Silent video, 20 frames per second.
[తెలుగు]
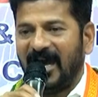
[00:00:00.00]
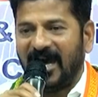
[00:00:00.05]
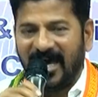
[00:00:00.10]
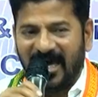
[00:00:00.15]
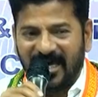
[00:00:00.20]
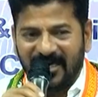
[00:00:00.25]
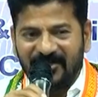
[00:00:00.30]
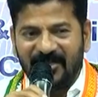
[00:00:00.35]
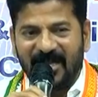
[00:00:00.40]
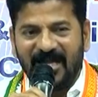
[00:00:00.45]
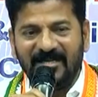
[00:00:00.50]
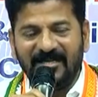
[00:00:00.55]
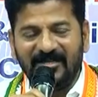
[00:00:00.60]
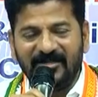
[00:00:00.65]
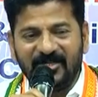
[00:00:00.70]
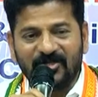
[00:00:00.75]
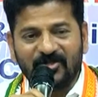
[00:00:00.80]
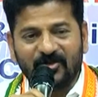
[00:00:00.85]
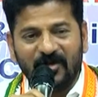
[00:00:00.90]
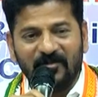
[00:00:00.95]
ఆ ఆయుధాన్ని
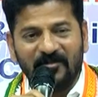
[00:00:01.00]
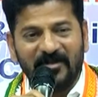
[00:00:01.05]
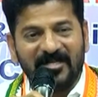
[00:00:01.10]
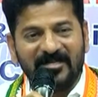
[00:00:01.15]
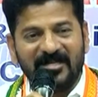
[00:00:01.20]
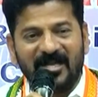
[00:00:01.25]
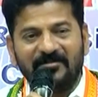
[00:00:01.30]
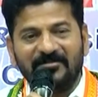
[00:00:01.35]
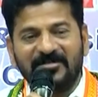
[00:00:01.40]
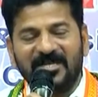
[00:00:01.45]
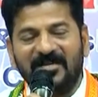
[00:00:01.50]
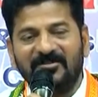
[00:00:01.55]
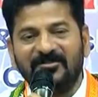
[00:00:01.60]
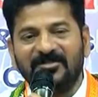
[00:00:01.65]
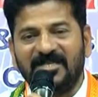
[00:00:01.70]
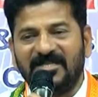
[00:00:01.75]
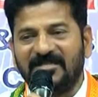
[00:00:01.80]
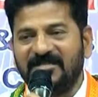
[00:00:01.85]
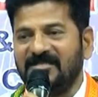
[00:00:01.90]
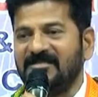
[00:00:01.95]
తీసుకొని మిగతా అంశాలు
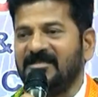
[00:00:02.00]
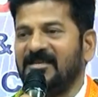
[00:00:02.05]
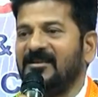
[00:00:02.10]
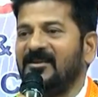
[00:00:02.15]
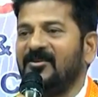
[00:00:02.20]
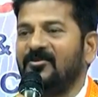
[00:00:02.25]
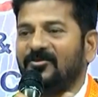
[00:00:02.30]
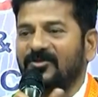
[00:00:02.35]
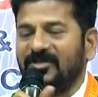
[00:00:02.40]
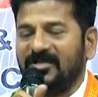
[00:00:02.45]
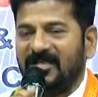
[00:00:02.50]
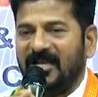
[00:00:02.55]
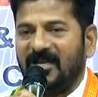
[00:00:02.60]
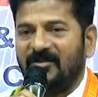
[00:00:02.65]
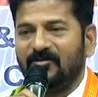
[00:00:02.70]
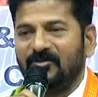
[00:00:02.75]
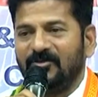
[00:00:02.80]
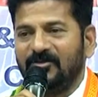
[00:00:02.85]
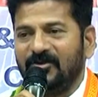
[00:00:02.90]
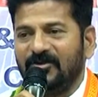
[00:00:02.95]
చర్చ జరగకుండా
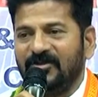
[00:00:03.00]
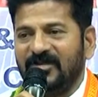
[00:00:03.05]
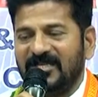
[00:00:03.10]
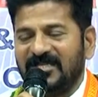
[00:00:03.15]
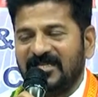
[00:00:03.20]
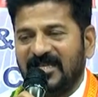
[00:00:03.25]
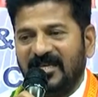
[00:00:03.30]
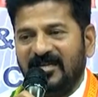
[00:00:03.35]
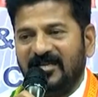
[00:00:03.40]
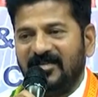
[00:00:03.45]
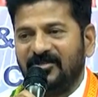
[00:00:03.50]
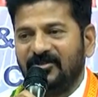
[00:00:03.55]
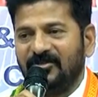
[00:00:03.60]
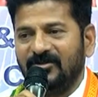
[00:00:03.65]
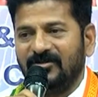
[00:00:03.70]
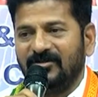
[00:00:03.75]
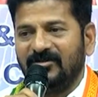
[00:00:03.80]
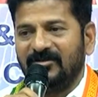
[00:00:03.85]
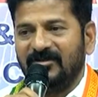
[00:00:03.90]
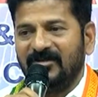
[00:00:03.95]
దాన్ని ముందుకు తీసుకెళ్ళిండు
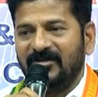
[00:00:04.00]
